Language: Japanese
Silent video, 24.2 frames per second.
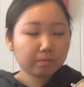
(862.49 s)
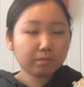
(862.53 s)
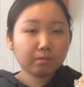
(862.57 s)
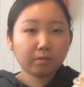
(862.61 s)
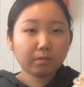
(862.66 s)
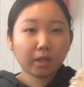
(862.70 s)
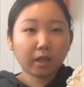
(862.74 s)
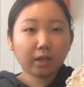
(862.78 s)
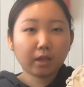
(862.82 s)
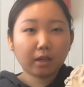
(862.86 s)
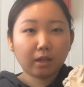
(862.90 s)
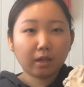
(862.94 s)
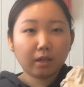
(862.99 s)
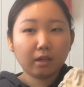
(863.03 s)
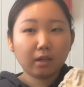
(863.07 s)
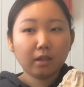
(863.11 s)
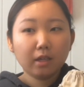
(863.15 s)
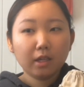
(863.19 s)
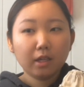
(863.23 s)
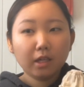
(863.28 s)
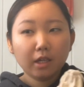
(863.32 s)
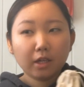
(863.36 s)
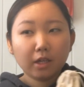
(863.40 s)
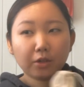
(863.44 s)
なんか
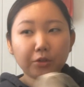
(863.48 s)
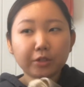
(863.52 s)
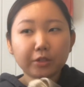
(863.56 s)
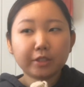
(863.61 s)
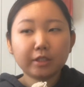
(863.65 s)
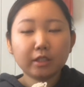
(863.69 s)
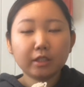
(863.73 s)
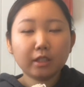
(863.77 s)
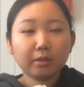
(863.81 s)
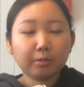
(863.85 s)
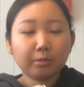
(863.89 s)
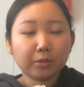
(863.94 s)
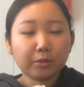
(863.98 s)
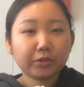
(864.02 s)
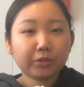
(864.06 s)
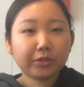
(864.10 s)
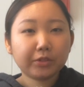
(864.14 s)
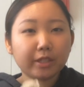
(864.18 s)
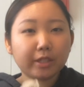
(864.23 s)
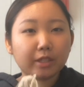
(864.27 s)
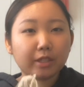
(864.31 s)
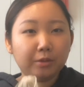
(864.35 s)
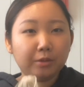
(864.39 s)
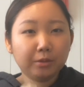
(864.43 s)
こっちで持って
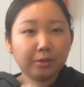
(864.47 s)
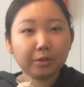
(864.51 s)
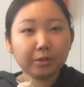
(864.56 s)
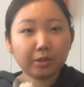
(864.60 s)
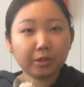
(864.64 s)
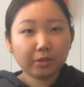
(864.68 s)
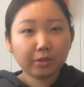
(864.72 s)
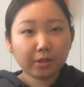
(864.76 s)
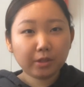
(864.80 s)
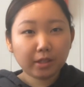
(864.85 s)
きて本当に良